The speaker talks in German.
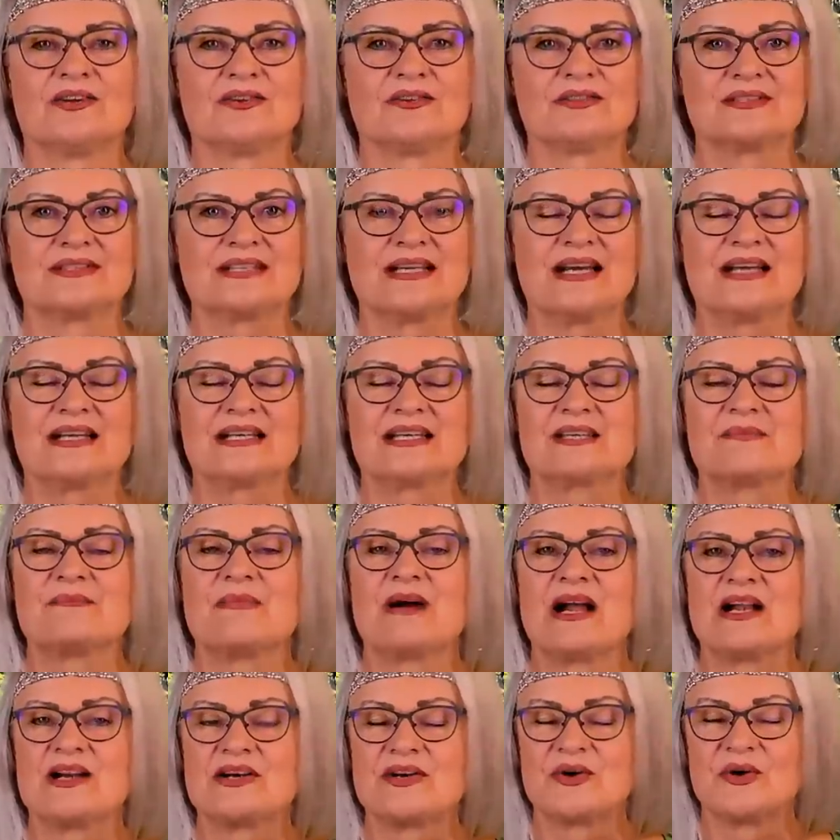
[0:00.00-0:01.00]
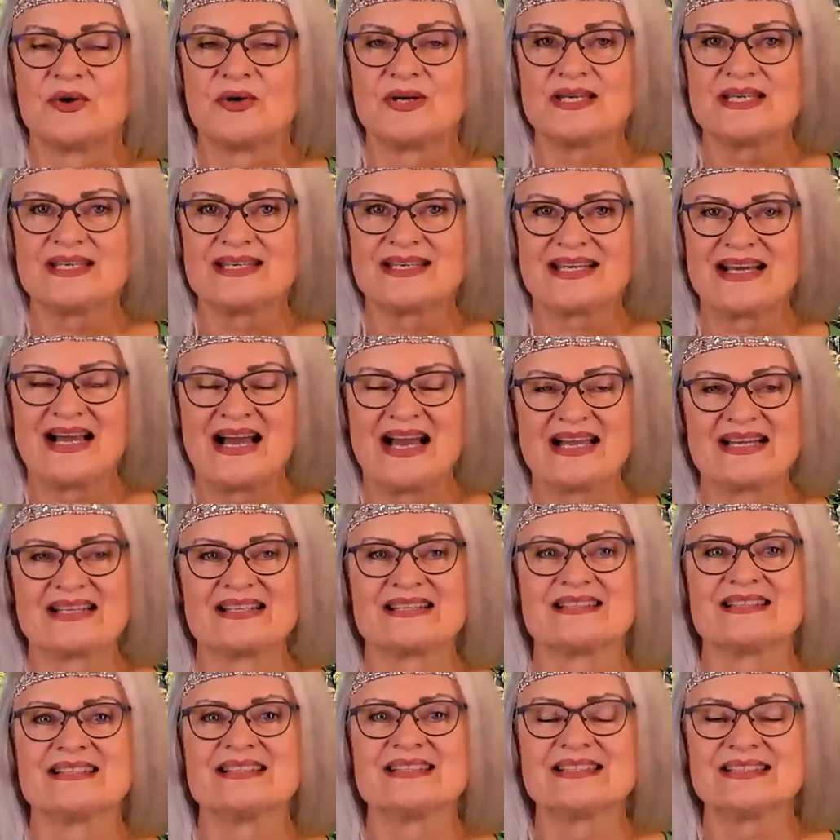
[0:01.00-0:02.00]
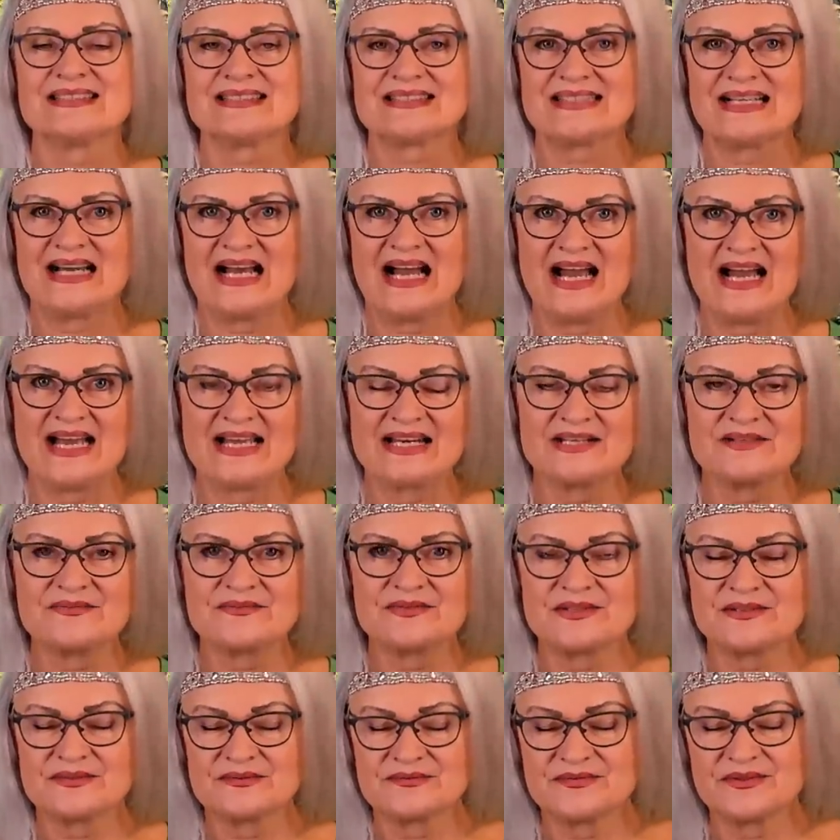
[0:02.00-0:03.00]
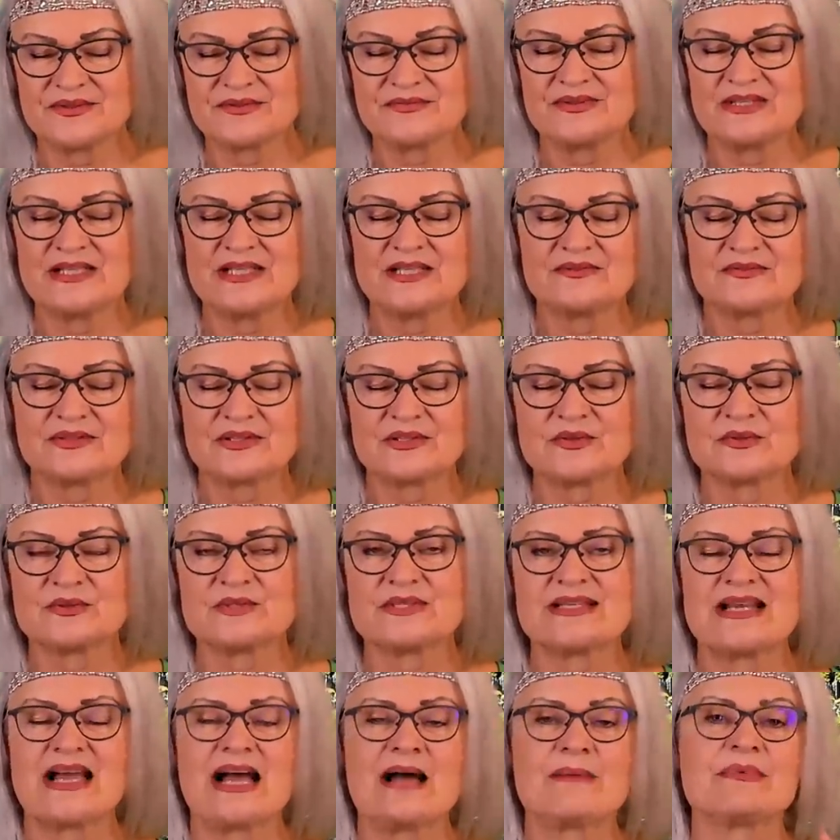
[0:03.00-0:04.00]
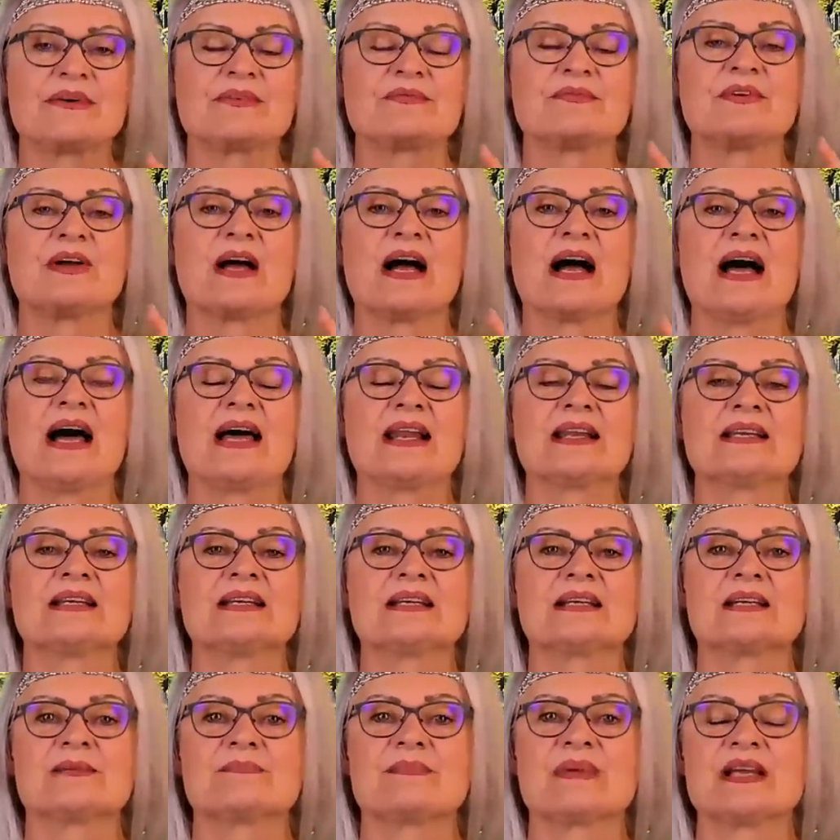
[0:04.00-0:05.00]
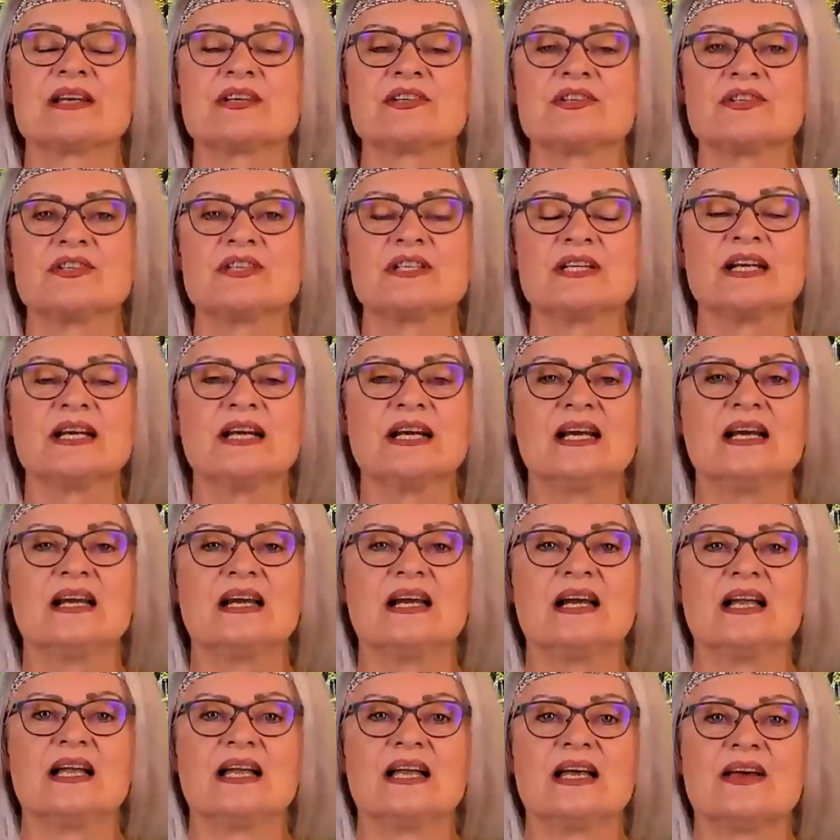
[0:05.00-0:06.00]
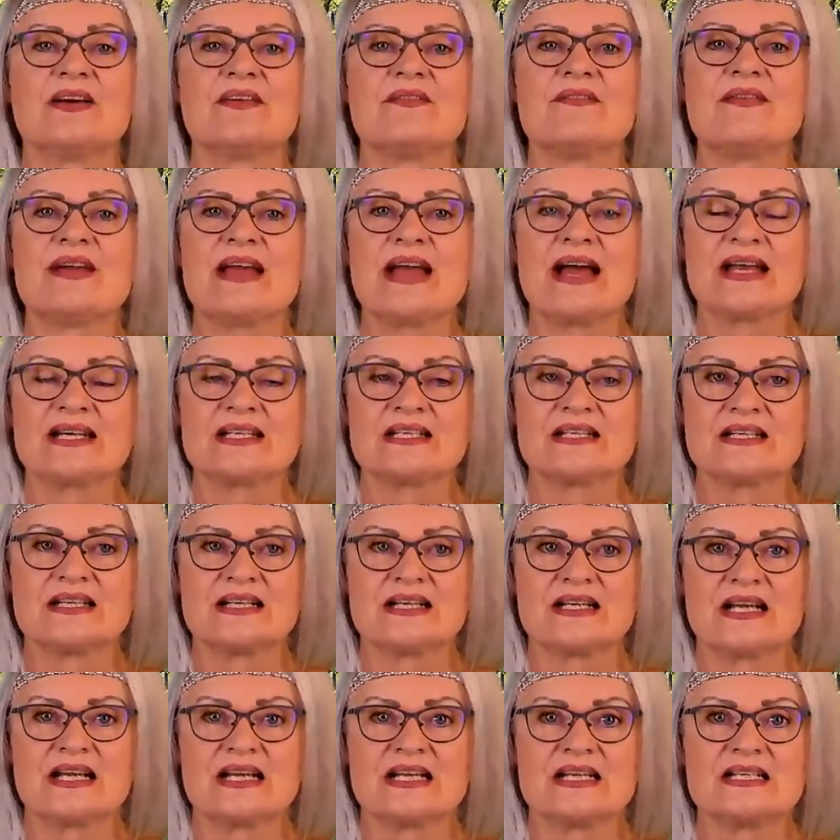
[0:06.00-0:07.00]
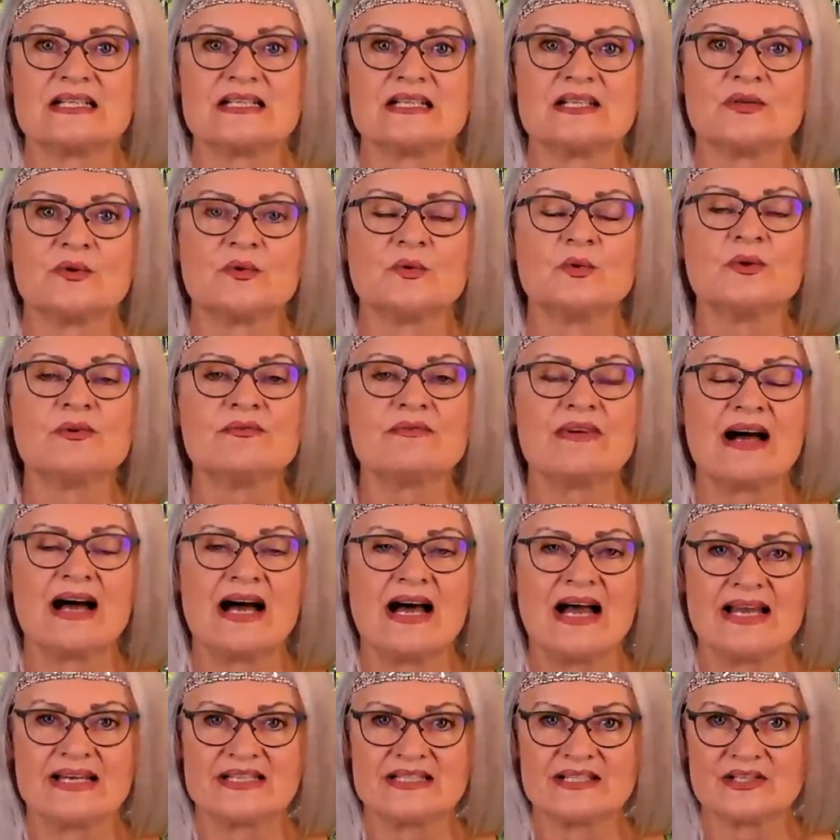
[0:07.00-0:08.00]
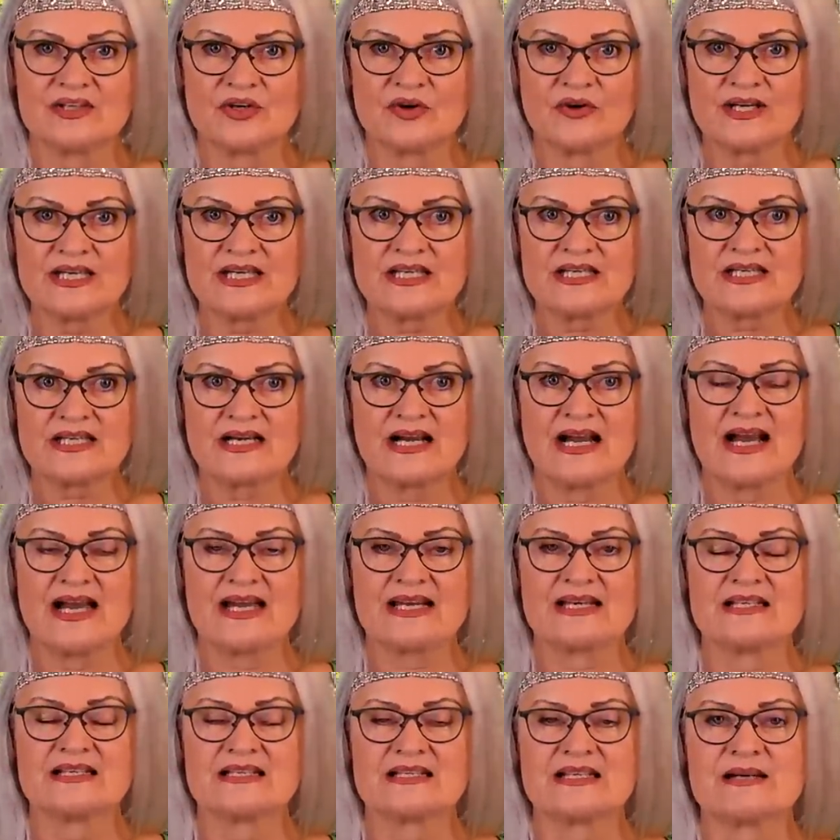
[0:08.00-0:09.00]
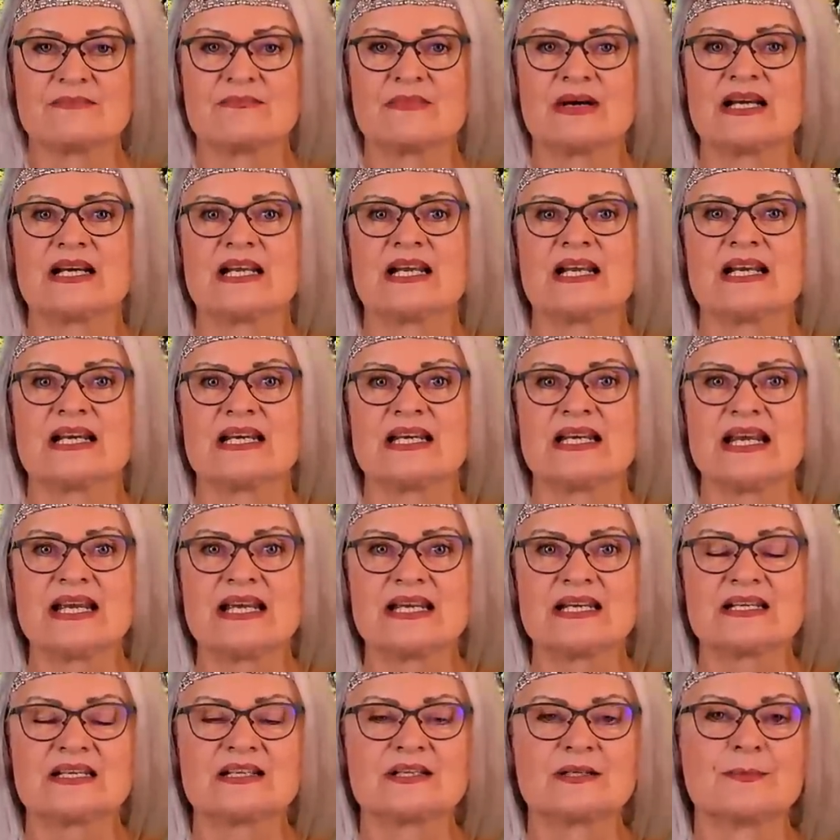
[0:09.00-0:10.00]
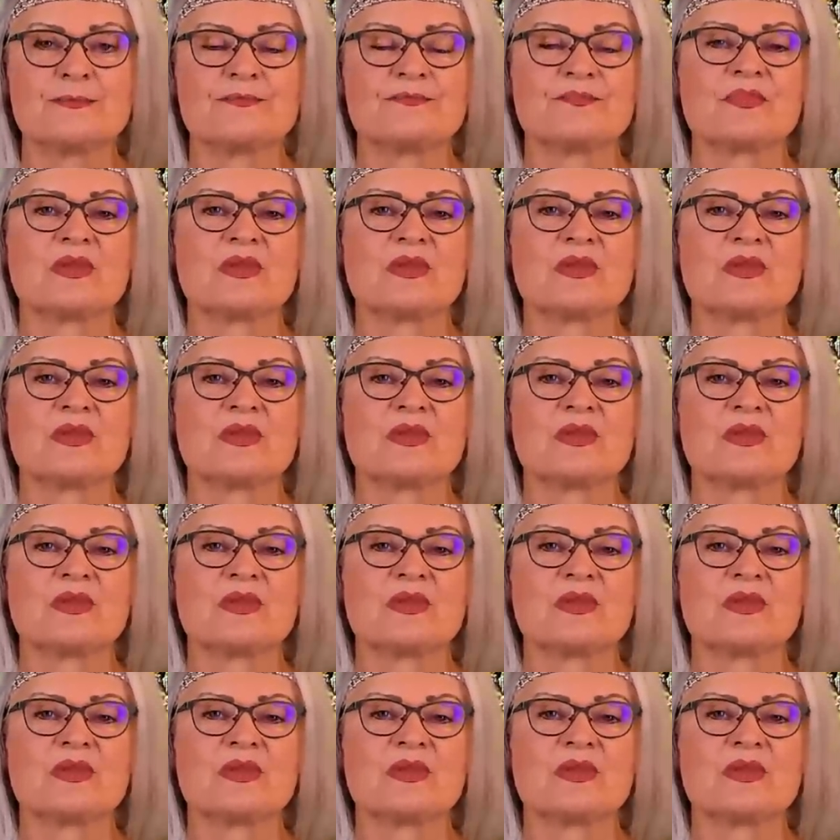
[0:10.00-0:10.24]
sag ich mal, Neuigkeiten sind es keine für, für viele von uns, aber für andere Menschen werden die Unwahrheiten Neuigkeiten, denn man entdeckt,